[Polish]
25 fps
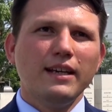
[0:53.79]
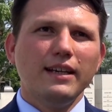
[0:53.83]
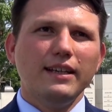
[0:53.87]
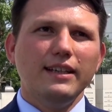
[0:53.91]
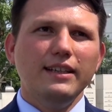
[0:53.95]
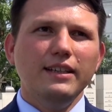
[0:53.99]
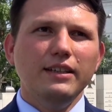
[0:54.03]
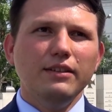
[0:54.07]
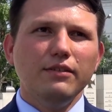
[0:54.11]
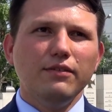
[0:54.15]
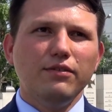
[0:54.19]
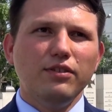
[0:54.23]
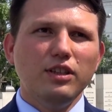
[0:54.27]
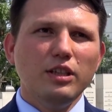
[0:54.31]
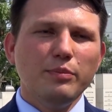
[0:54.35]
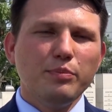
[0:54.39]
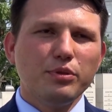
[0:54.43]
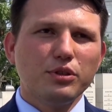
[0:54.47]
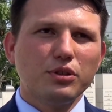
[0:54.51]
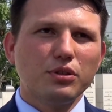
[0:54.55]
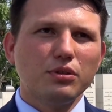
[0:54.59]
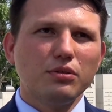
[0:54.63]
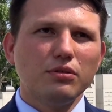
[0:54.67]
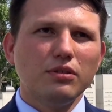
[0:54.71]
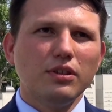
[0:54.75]
i w
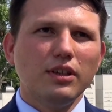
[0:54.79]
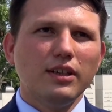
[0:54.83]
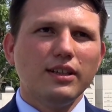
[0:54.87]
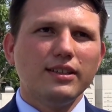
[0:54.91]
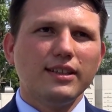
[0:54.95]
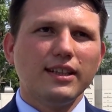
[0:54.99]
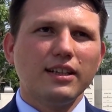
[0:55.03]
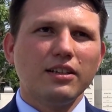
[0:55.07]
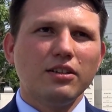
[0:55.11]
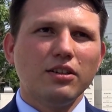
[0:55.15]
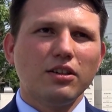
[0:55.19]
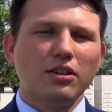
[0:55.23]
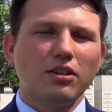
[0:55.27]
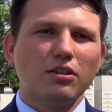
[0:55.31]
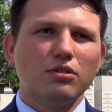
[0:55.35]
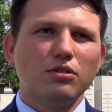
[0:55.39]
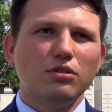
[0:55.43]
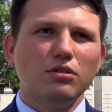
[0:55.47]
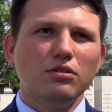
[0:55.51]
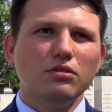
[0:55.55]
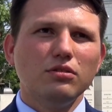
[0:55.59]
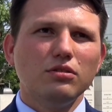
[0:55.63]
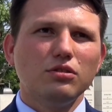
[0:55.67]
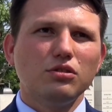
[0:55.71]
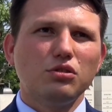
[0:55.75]
lipcu tego
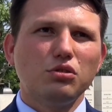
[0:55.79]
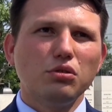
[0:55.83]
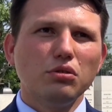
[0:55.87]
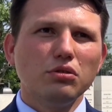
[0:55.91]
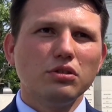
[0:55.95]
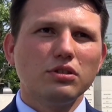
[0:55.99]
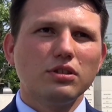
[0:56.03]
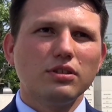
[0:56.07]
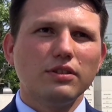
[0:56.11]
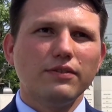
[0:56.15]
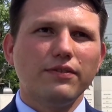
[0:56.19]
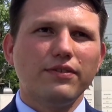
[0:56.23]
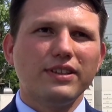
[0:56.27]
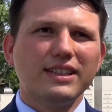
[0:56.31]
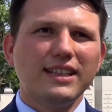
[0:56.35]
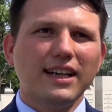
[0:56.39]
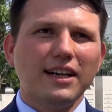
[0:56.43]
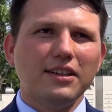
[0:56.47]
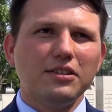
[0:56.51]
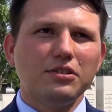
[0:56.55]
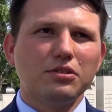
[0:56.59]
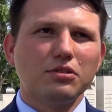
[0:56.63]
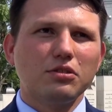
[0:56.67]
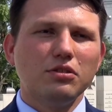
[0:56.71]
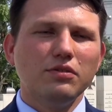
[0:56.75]
roku ZUS w
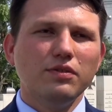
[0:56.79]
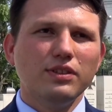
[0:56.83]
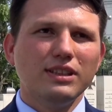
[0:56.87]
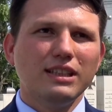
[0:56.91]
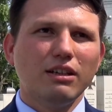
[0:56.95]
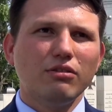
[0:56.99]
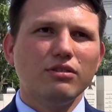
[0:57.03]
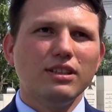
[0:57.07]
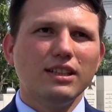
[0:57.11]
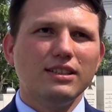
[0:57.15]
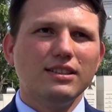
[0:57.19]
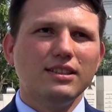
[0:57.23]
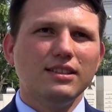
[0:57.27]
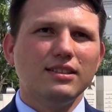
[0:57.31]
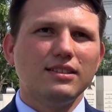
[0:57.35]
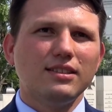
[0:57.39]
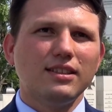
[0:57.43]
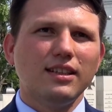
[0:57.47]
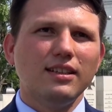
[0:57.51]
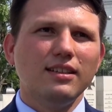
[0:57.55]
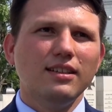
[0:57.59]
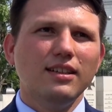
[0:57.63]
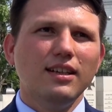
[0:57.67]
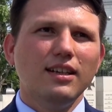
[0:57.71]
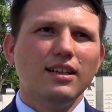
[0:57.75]
Gdańsku wydał
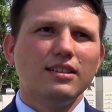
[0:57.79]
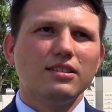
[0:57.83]
decyzję,